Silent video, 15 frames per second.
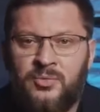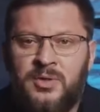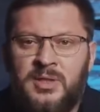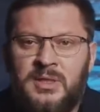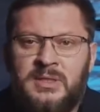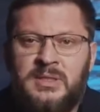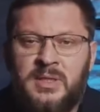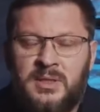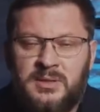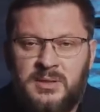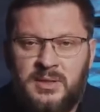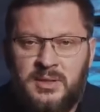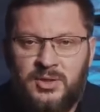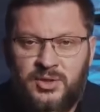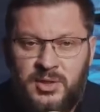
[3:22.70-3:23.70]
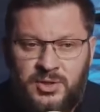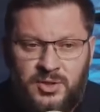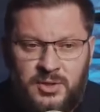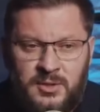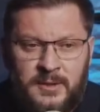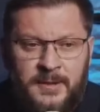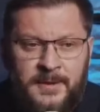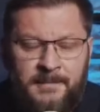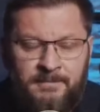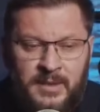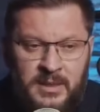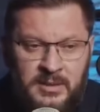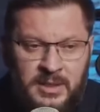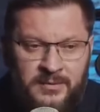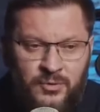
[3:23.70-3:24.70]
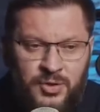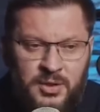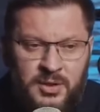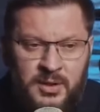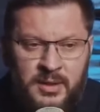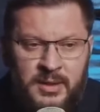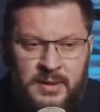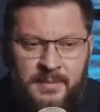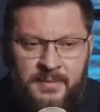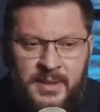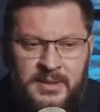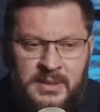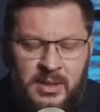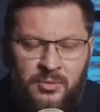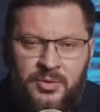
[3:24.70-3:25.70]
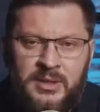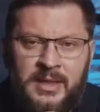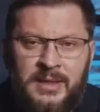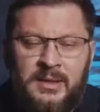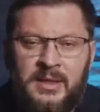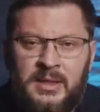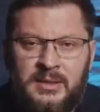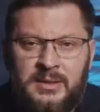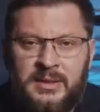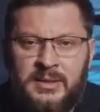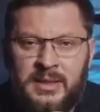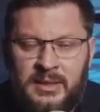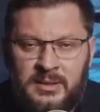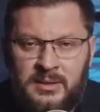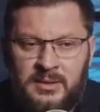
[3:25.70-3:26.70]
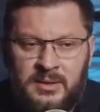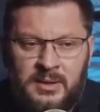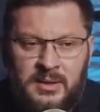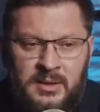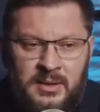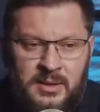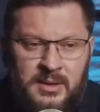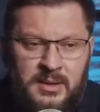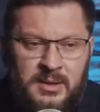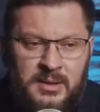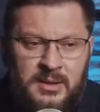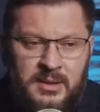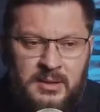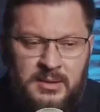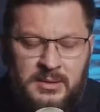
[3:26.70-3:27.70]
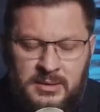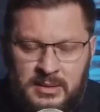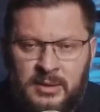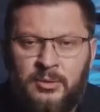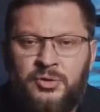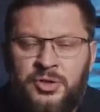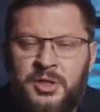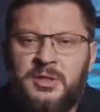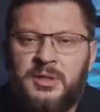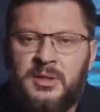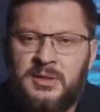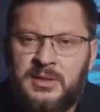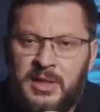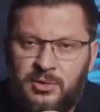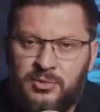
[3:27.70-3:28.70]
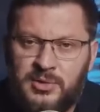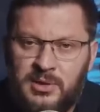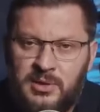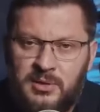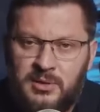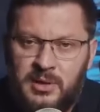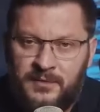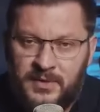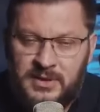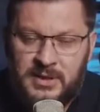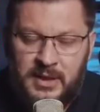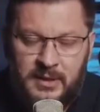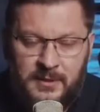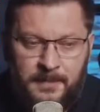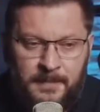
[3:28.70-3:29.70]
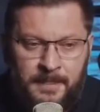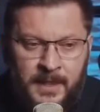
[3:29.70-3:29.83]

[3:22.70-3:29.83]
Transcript: руки и сердца женщине, э, девушке, без какой-то конкретной даты э, заключения союза официально.